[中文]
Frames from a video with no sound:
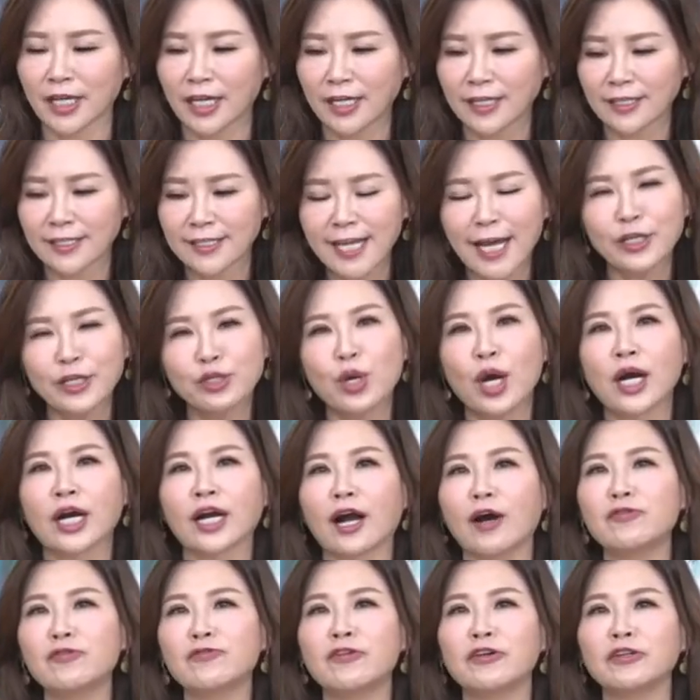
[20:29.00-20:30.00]
再创
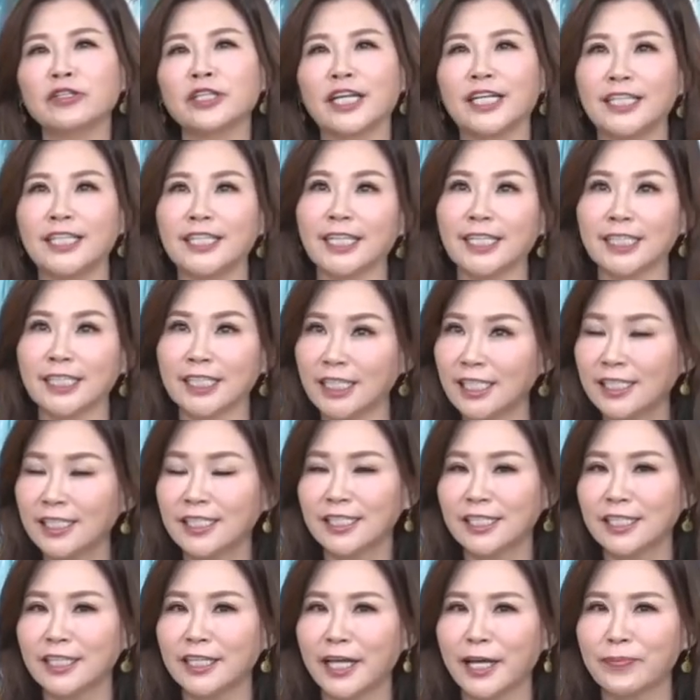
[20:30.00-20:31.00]
高峰的一个契
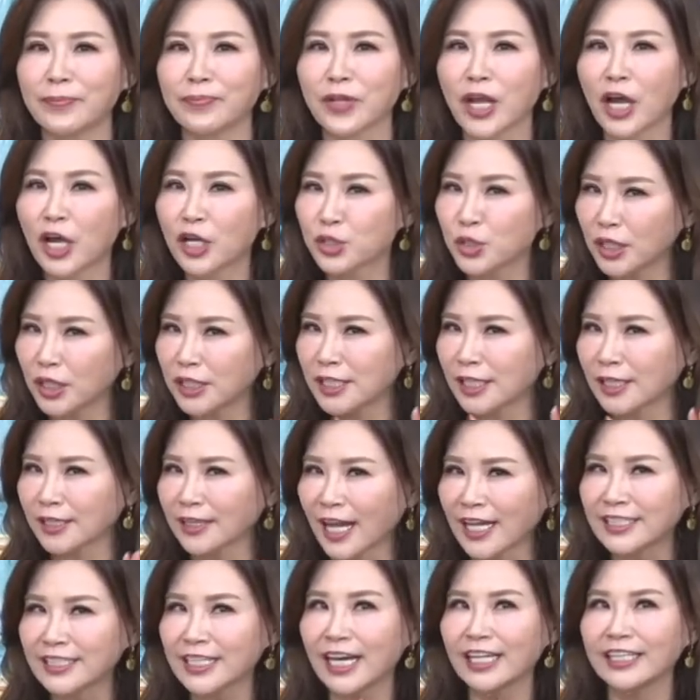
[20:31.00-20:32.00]
机点，所以请
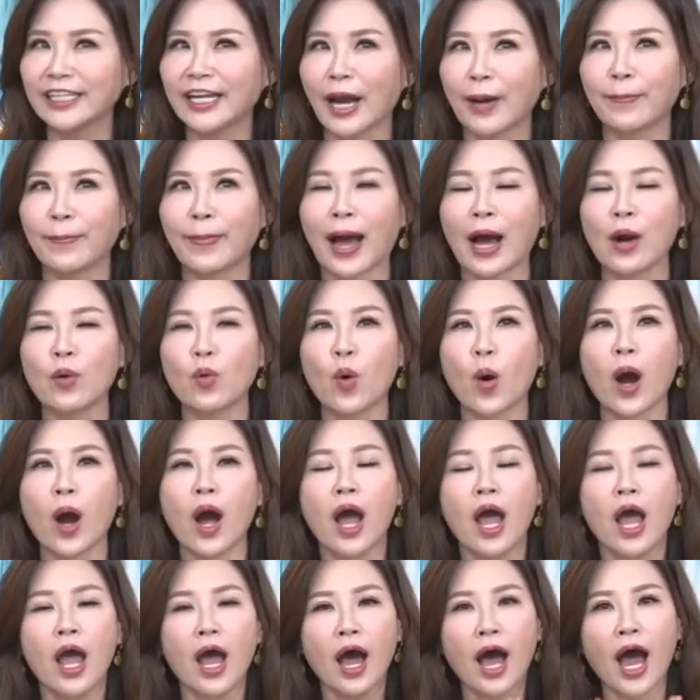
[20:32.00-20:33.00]
大家一定要把握
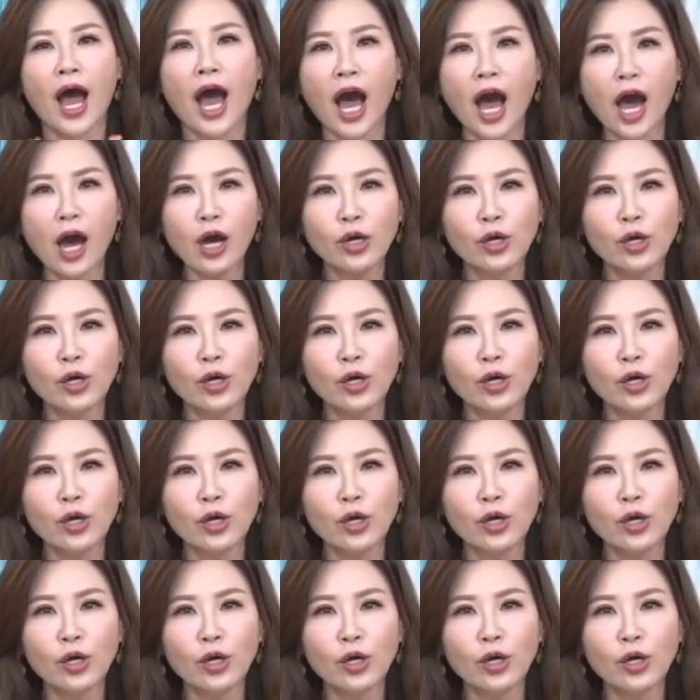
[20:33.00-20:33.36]
好。